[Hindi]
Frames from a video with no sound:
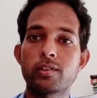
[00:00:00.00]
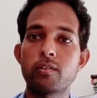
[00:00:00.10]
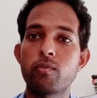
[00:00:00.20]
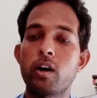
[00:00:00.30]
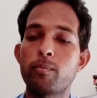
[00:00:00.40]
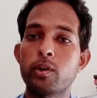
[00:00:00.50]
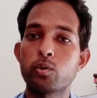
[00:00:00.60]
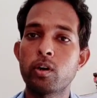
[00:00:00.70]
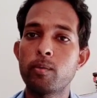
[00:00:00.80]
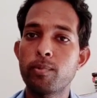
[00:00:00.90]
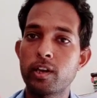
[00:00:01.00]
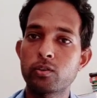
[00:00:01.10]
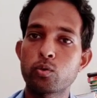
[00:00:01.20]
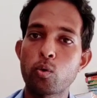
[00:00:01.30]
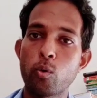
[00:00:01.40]
सर वहाँ पर जो है हम
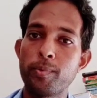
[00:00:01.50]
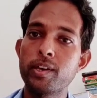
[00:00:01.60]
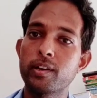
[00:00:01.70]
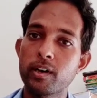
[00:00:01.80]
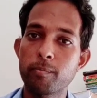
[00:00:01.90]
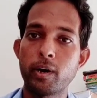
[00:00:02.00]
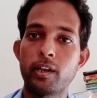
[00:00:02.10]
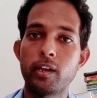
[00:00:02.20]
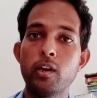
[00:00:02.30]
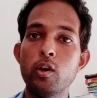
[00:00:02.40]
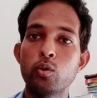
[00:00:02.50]
टेक्स्ट को कॉपी कर पा रहे